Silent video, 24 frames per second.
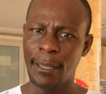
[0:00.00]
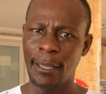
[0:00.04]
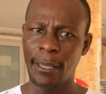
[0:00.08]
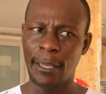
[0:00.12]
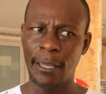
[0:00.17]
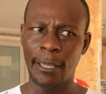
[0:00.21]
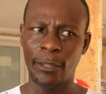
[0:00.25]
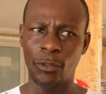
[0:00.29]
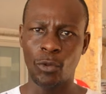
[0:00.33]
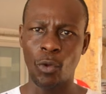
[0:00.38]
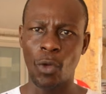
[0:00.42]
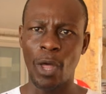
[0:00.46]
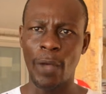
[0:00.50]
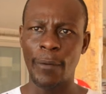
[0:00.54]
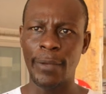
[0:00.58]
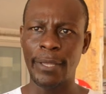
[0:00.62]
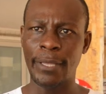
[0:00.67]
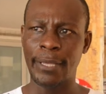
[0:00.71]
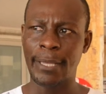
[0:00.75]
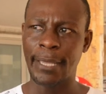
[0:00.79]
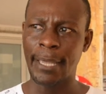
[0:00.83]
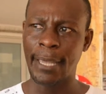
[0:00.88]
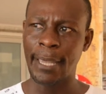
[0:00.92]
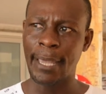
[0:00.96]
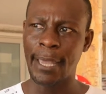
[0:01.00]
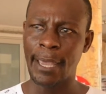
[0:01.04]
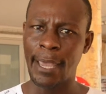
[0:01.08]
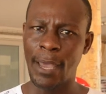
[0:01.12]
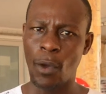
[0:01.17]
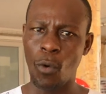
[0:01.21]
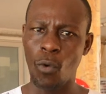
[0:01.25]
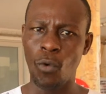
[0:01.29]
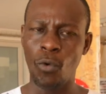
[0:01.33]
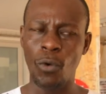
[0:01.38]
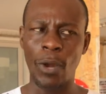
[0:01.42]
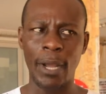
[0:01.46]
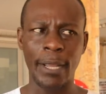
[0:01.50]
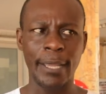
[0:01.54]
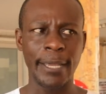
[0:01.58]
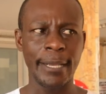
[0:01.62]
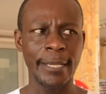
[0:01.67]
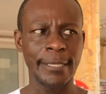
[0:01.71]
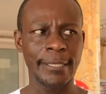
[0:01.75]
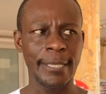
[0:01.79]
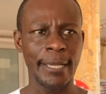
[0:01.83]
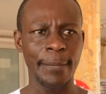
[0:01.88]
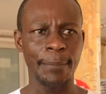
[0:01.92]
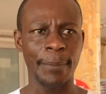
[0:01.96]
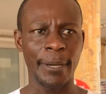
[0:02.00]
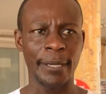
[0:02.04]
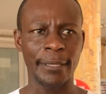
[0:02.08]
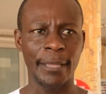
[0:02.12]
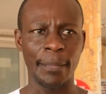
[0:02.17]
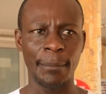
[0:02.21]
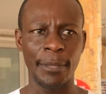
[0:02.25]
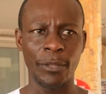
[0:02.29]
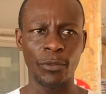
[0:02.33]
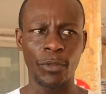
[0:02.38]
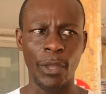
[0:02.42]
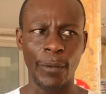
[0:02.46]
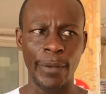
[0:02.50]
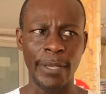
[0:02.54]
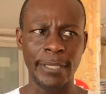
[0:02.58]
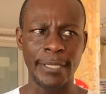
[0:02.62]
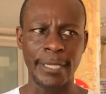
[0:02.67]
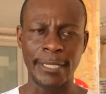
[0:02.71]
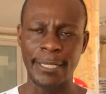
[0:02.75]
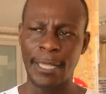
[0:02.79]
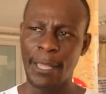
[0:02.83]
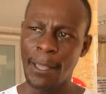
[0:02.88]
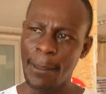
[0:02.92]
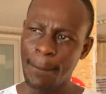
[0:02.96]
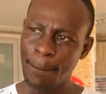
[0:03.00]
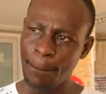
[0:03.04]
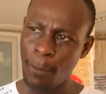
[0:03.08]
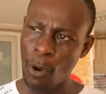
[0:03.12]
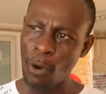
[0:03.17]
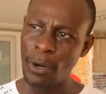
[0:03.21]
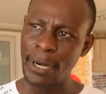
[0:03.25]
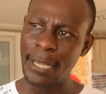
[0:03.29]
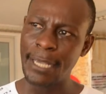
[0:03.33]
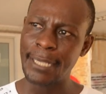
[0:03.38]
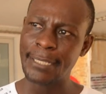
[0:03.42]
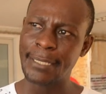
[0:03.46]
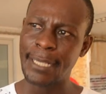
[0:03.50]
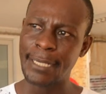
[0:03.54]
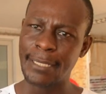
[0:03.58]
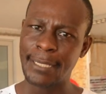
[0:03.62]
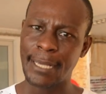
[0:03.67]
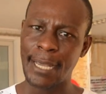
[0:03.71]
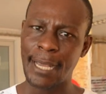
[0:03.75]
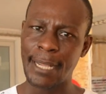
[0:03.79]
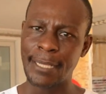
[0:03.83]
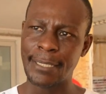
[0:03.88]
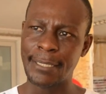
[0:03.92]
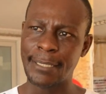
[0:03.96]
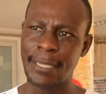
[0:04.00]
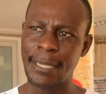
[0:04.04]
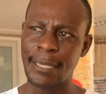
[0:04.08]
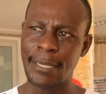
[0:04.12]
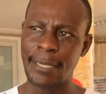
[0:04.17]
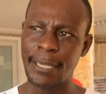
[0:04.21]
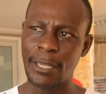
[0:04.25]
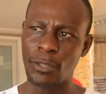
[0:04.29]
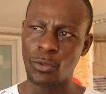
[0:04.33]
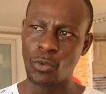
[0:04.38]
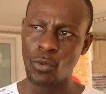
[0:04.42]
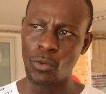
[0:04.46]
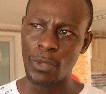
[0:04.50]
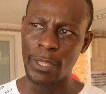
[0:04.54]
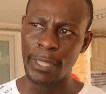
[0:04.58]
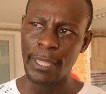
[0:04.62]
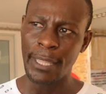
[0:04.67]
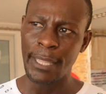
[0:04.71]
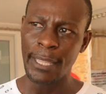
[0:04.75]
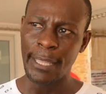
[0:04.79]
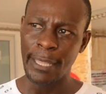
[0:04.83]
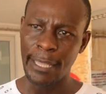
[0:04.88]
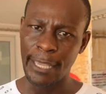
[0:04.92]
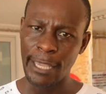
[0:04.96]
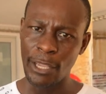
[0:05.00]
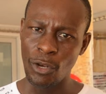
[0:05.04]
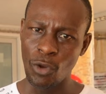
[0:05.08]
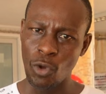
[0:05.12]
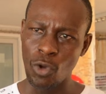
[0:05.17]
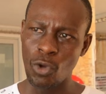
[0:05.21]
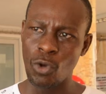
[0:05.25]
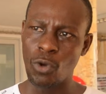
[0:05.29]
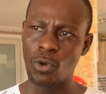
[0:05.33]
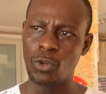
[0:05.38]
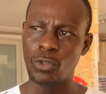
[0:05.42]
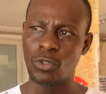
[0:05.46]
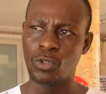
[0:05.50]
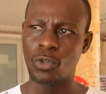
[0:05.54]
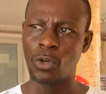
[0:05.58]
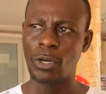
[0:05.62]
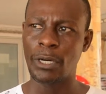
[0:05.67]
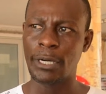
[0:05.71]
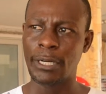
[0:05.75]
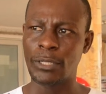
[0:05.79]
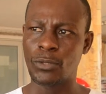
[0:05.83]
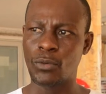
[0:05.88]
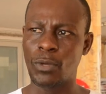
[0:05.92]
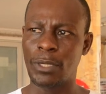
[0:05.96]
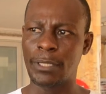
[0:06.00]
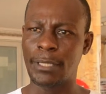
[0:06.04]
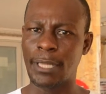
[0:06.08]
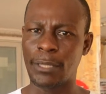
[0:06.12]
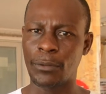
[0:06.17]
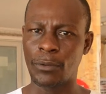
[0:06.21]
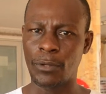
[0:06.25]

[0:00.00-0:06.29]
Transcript: eh, toda vez que uno aquí en este departamento a veces pone estas clases de inquietudes y no son resueltas.